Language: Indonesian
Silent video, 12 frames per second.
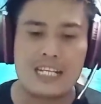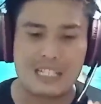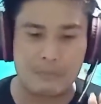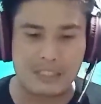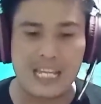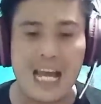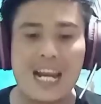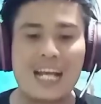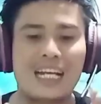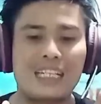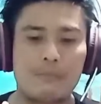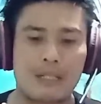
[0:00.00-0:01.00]

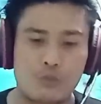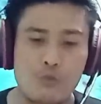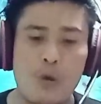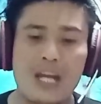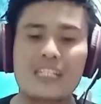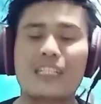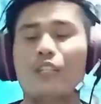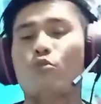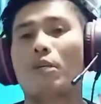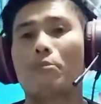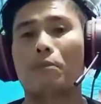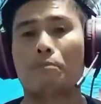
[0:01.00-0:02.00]
Sementara kalimat Tuhan
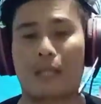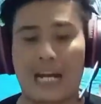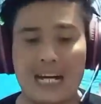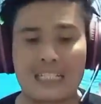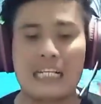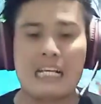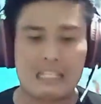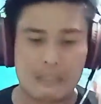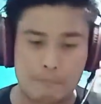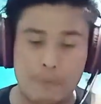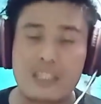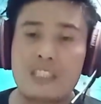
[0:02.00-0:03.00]
keluar berperang
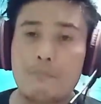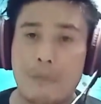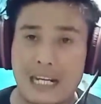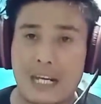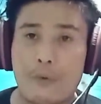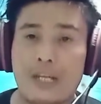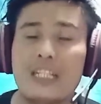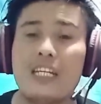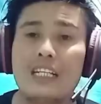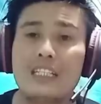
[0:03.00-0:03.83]
seperti pahlawan,